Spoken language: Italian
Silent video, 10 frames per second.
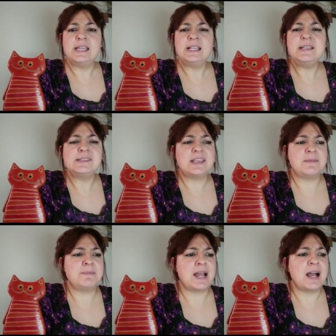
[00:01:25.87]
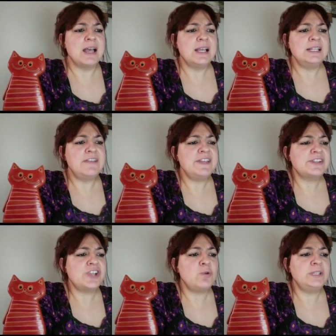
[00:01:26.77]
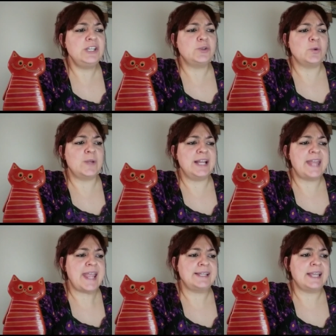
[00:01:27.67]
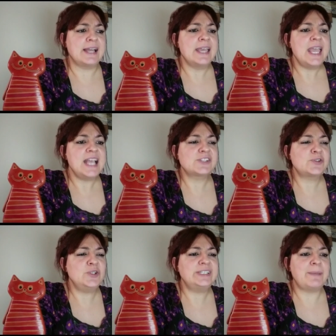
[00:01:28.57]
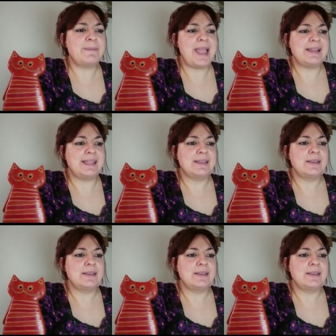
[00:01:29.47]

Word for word: Gli sembra di aver già udito quella nenia e ascolta bene,